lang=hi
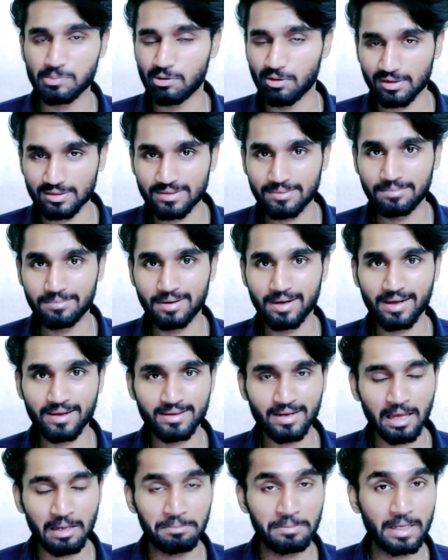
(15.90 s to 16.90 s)
कि बहुत ही बड़ा
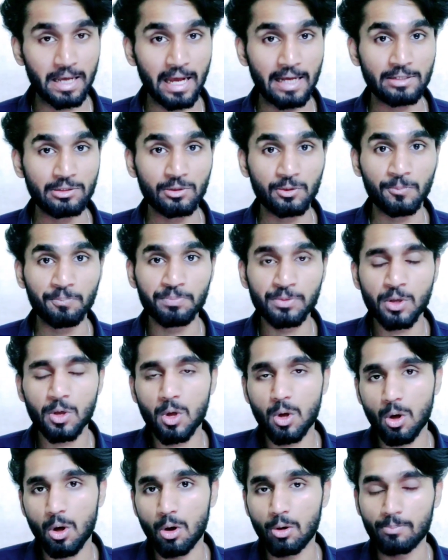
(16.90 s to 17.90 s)
नाम है आई नो
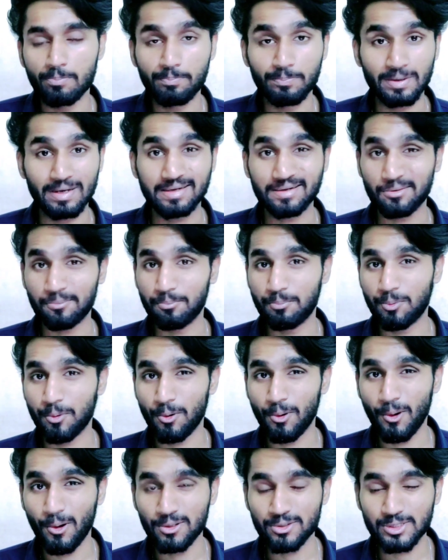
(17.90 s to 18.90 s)
और पर
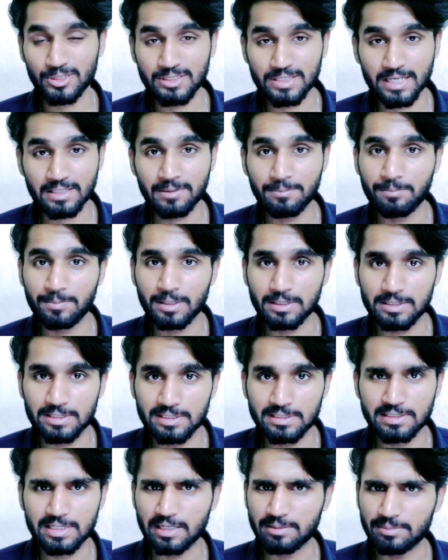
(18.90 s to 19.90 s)
बहुत ही ज़्यादा
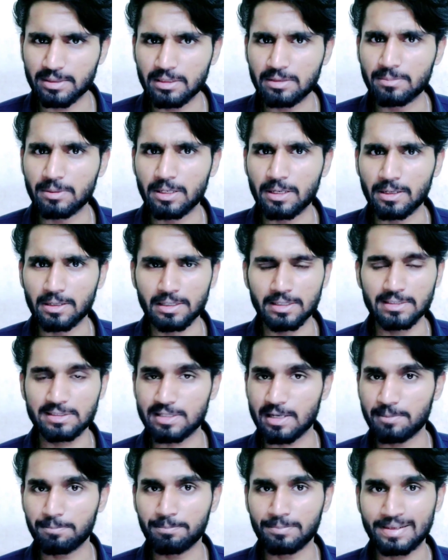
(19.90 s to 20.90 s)
बजट सेगमेंट में है
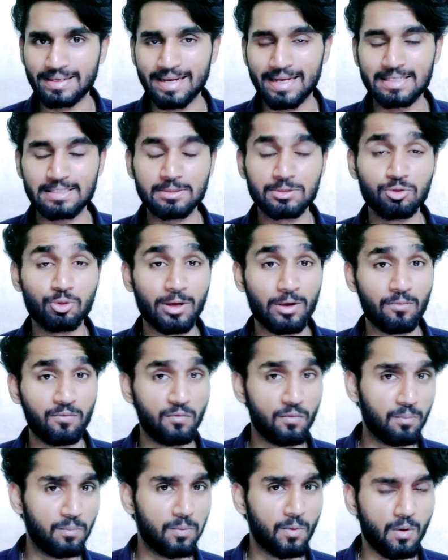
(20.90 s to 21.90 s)
इसका प्राइस जो है
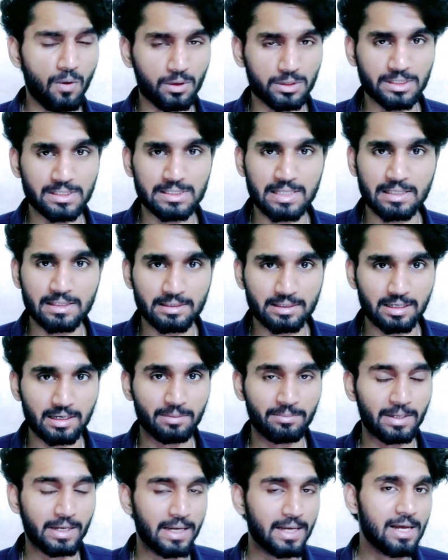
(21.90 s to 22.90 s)
वो बहुत ही ज़्यादा
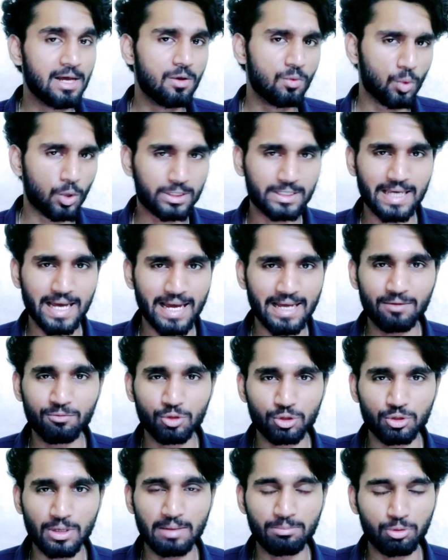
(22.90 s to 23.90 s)
कम है वो क्या है
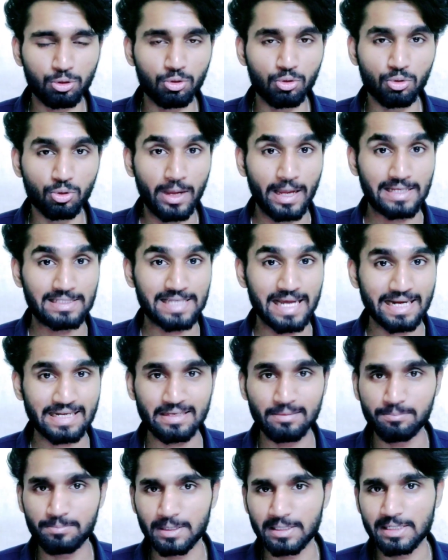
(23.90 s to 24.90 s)
वो तो आप लोगों को
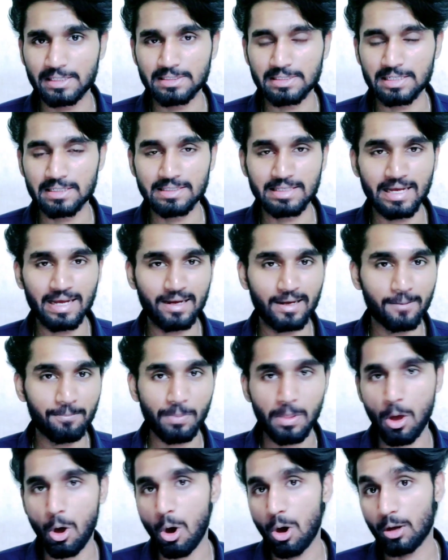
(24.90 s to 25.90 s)
एग्जैक्टली exactly पता चल जाएगा
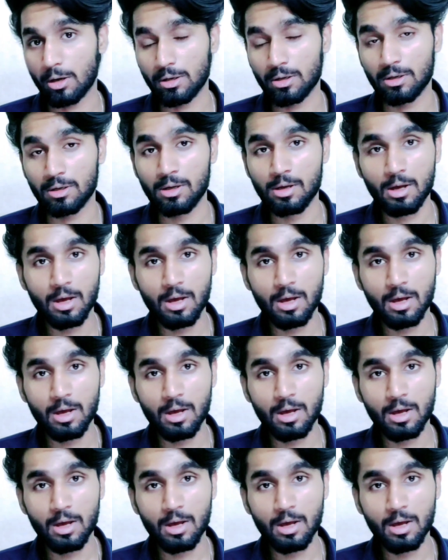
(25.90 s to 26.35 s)
और